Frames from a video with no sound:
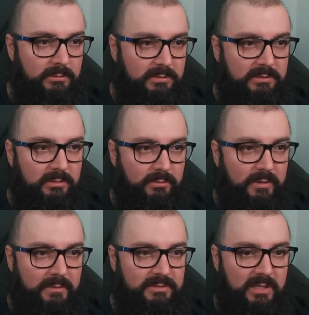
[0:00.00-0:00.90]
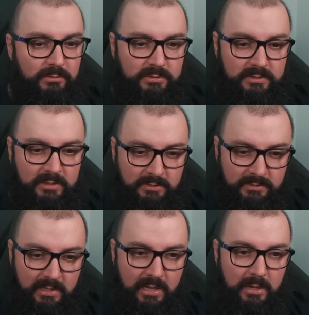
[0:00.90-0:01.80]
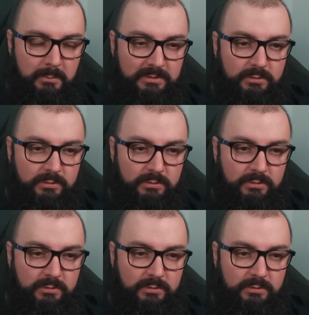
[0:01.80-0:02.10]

Não sei se eu avisei vocês, mas